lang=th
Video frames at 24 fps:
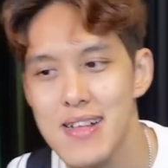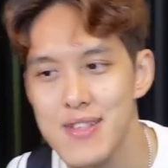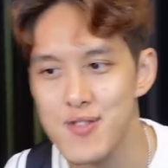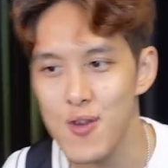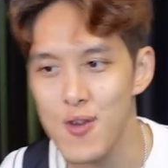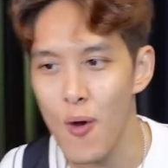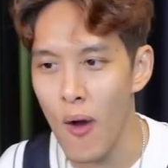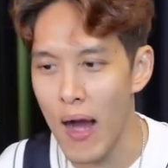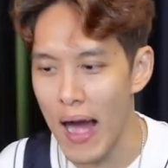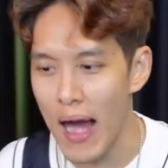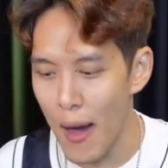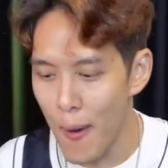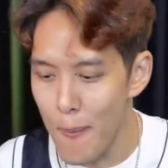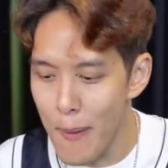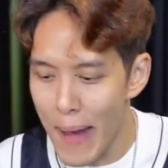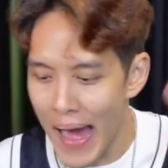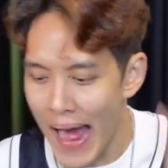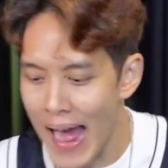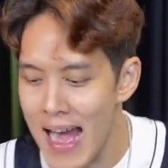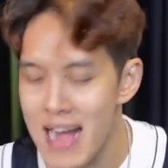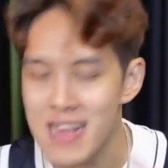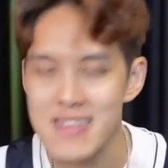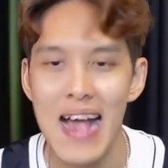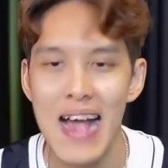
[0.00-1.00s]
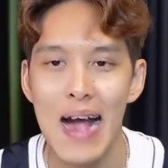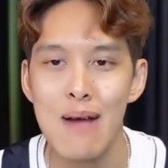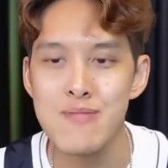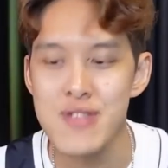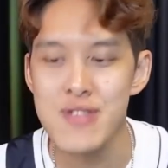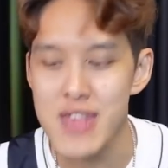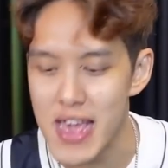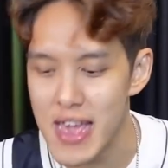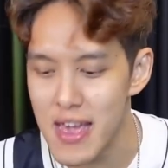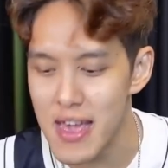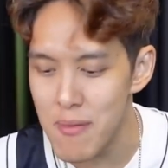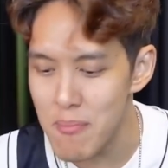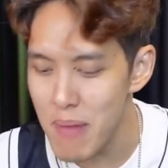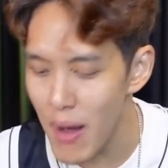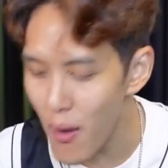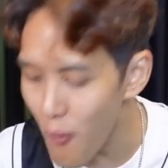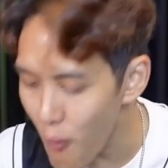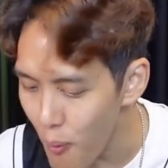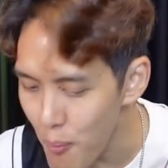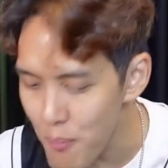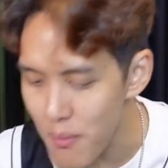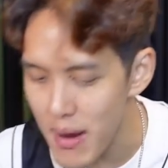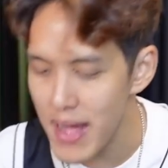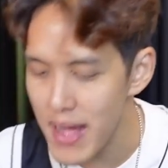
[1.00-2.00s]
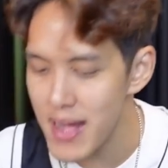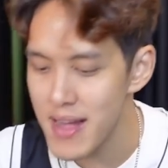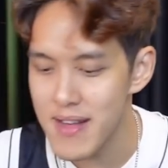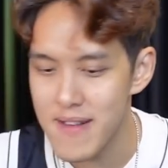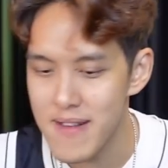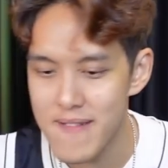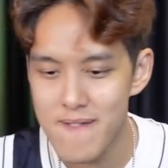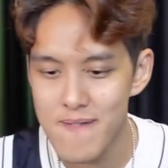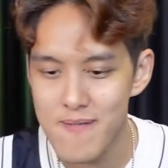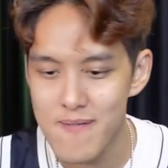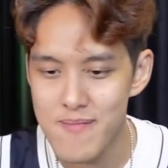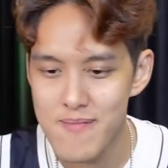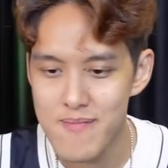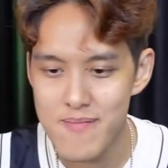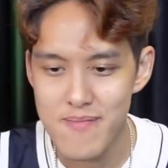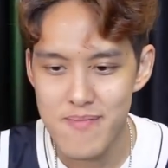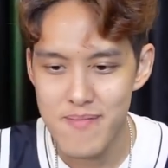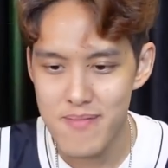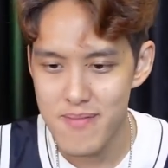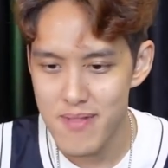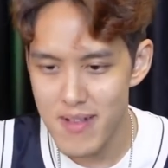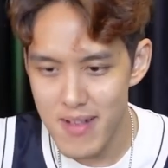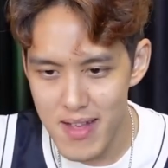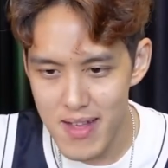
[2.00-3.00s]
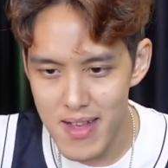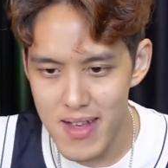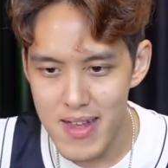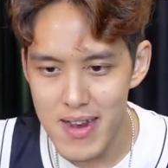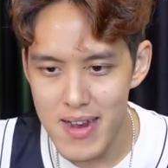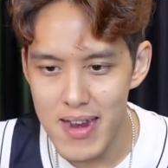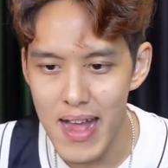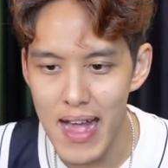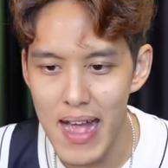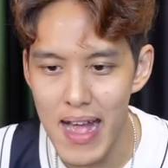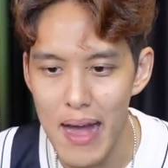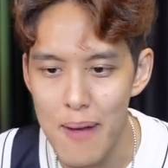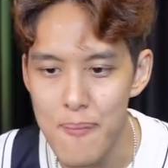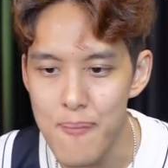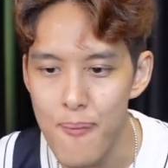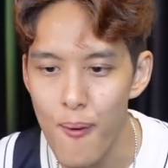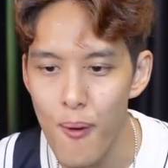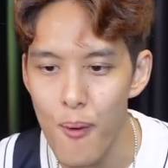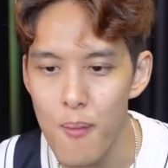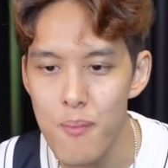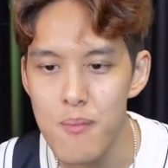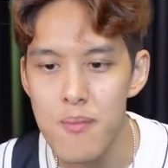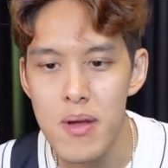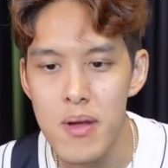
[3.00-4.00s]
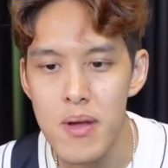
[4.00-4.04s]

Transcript: จงเอาผ้าสามสีมาคุมเลยนะครับผม